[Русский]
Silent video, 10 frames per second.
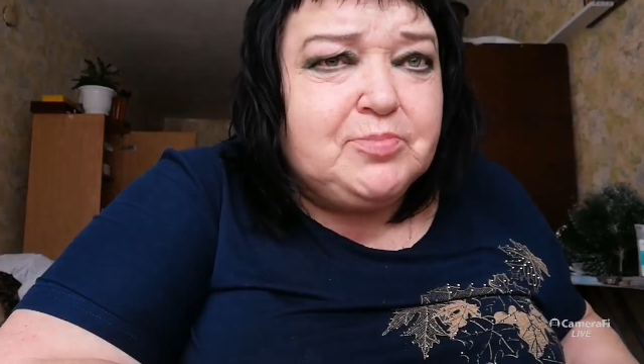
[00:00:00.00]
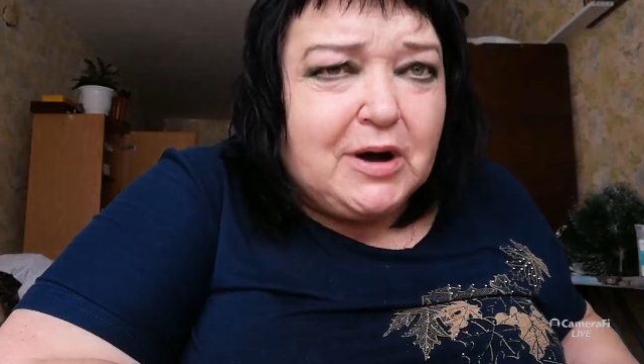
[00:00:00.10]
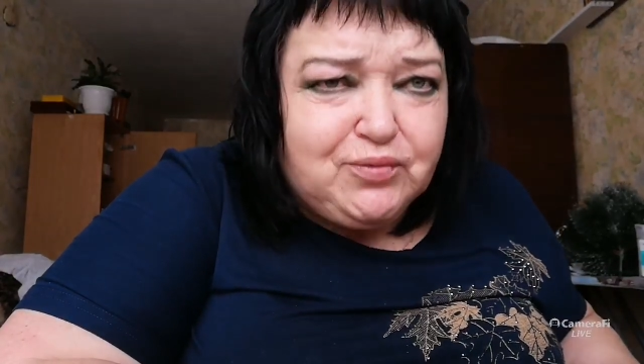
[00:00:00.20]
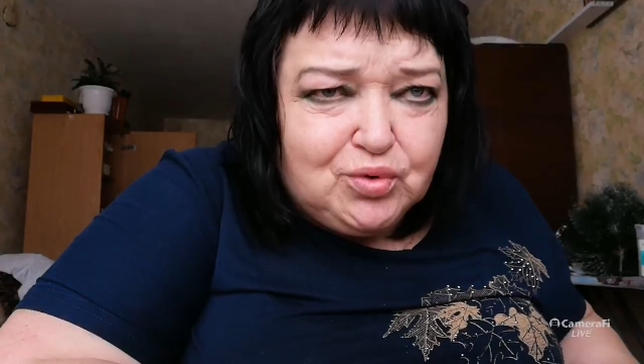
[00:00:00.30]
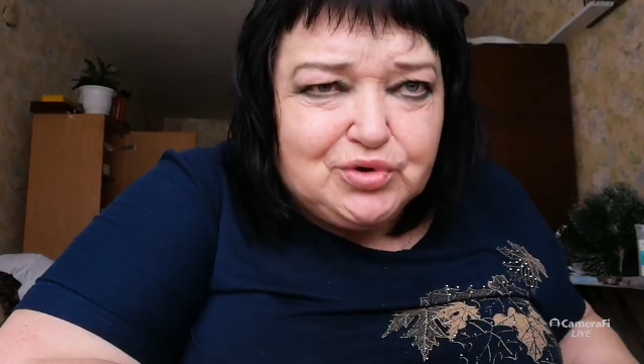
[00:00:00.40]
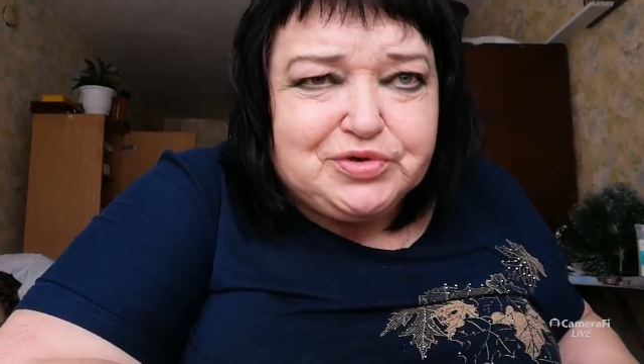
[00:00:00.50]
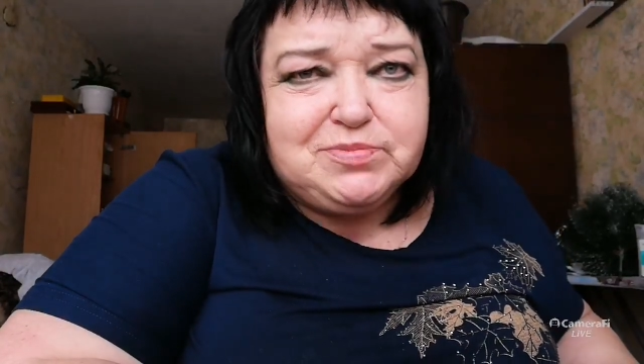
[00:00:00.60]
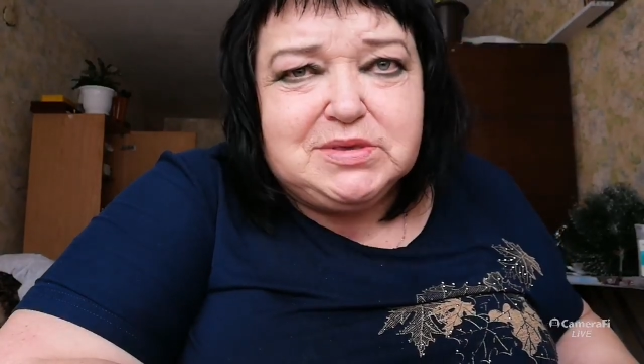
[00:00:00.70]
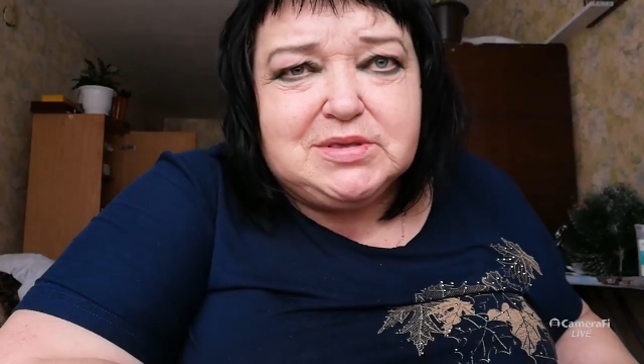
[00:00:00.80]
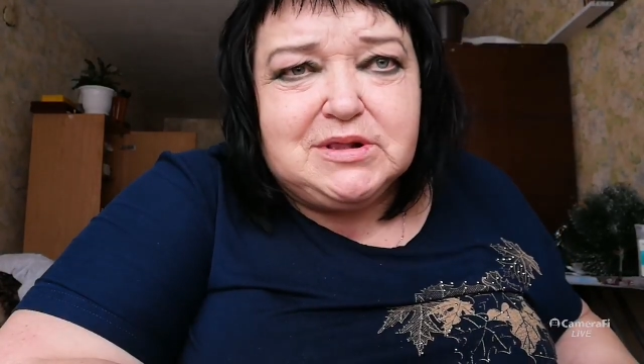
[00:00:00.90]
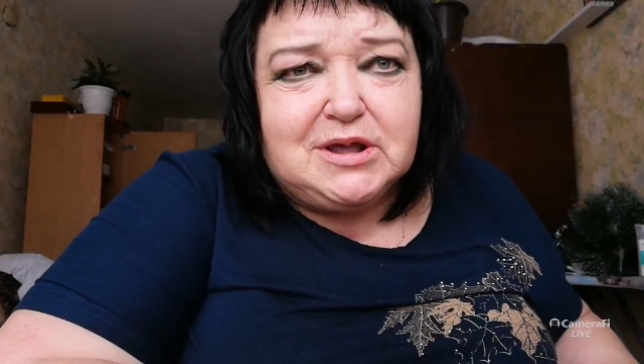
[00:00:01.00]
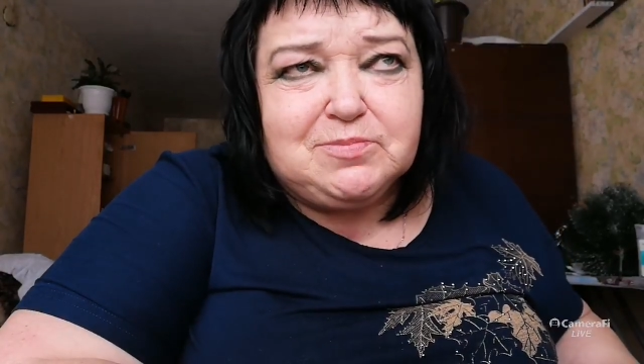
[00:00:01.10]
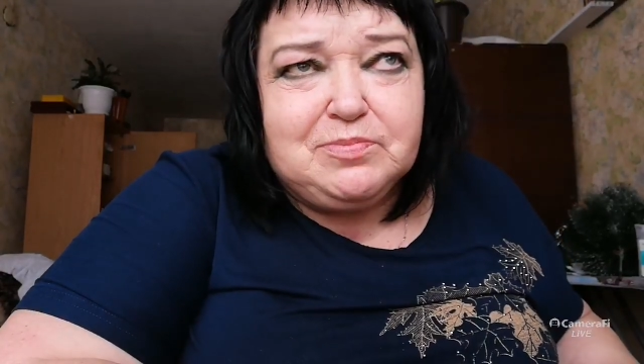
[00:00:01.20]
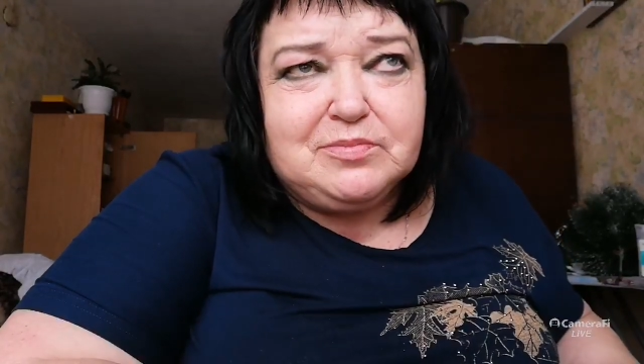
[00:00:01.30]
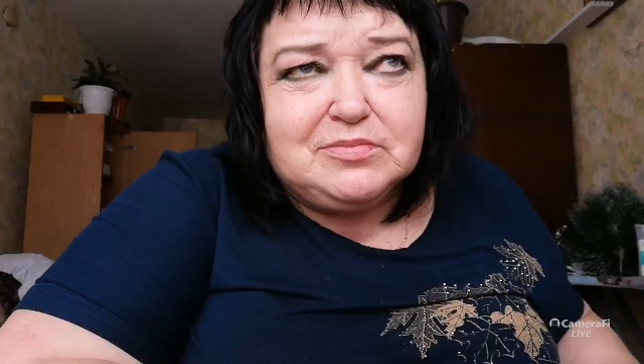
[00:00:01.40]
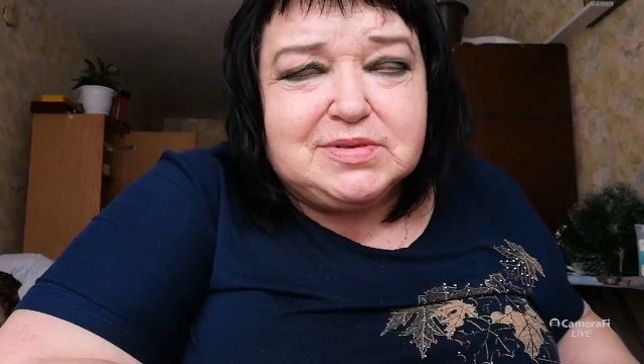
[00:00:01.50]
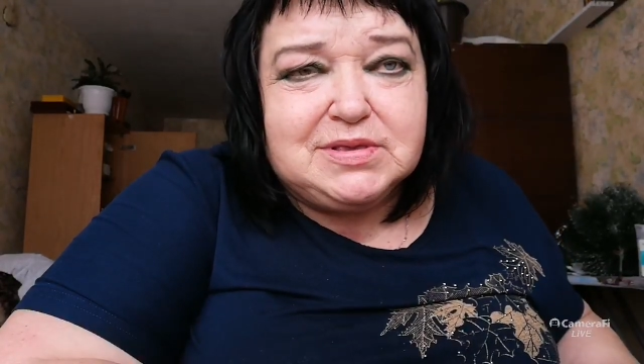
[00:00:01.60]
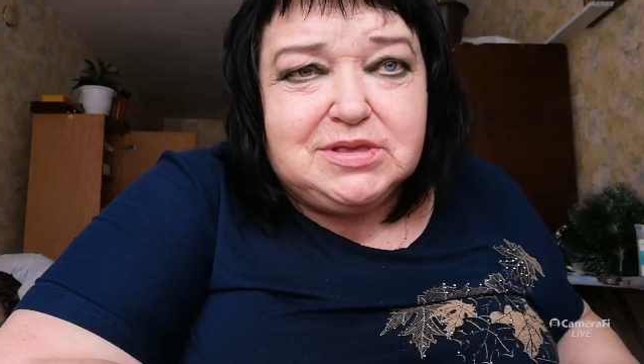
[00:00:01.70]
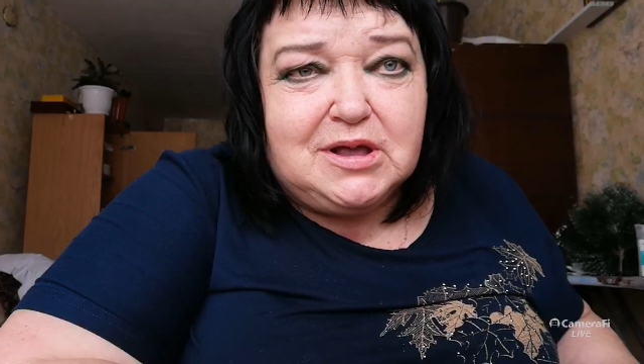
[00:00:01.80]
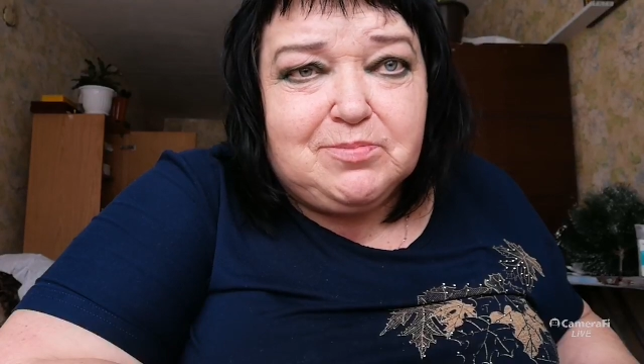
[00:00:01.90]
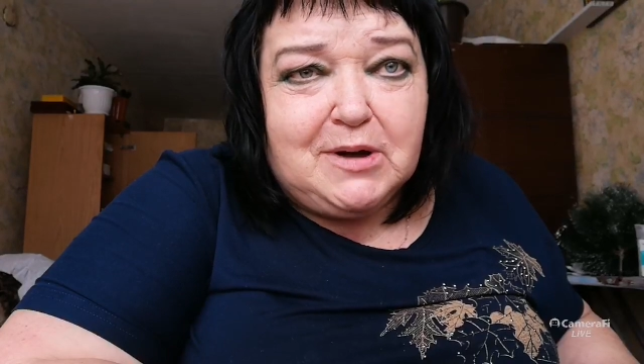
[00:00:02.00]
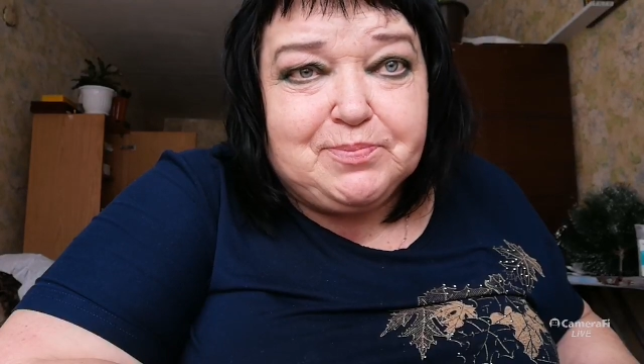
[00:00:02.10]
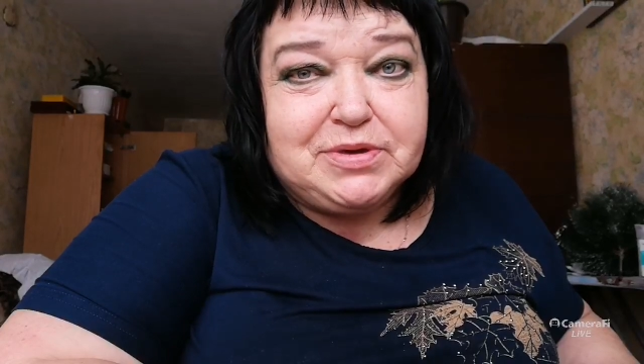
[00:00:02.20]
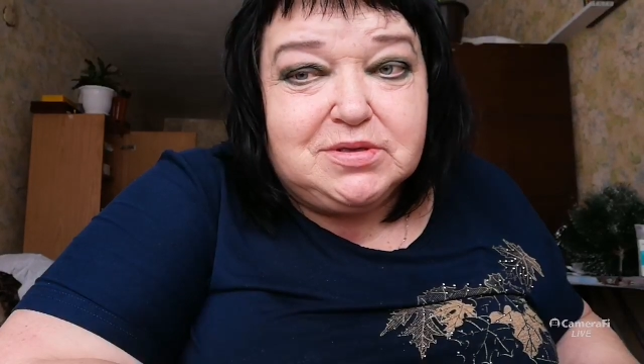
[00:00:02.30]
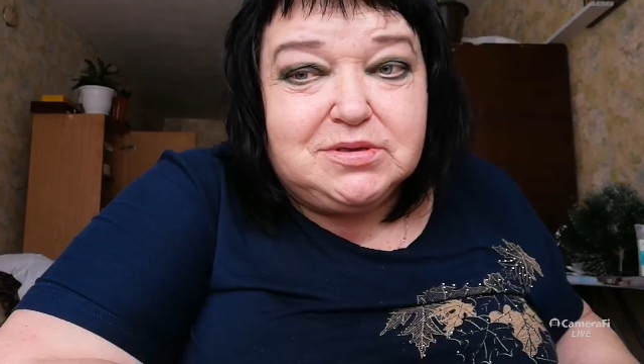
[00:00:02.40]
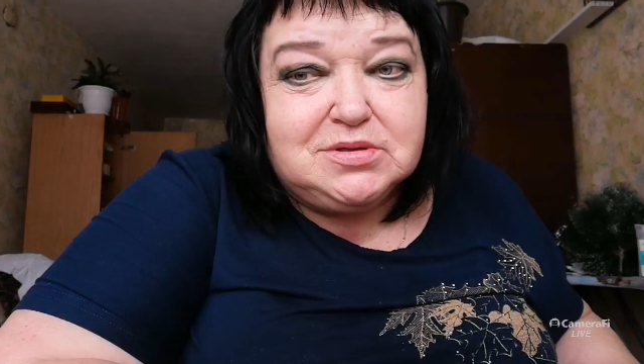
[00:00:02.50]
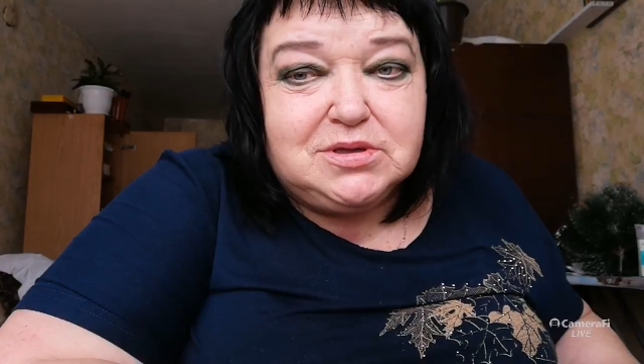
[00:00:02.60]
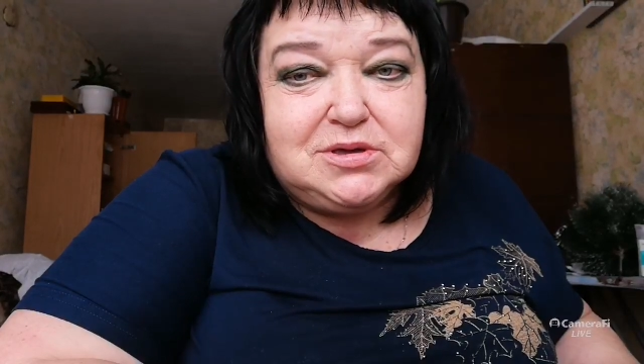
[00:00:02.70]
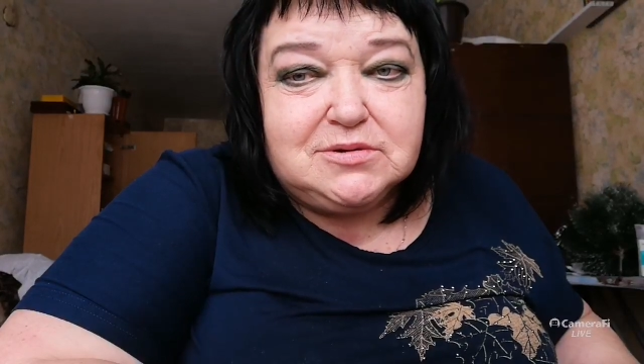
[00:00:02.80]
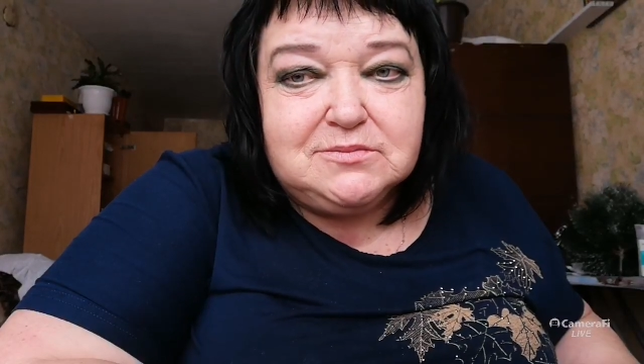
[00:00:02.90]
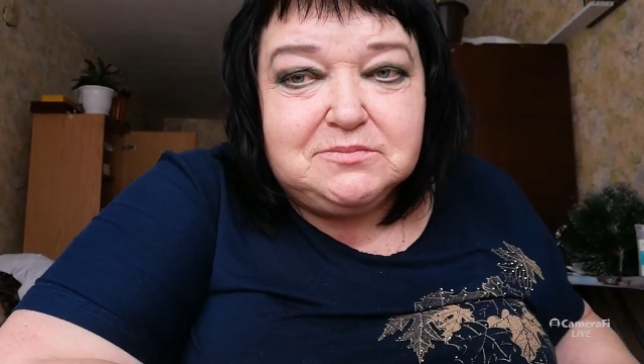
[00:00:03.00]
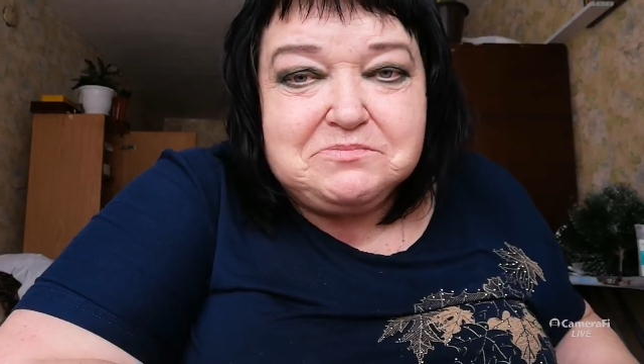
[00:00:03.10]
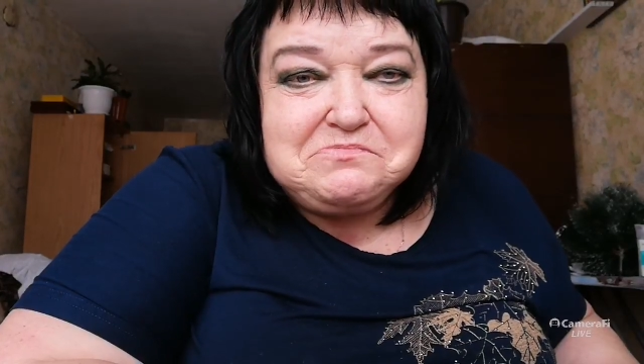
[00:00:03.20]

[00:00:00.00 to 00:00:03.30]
по 80 лет сидят бабки и деды.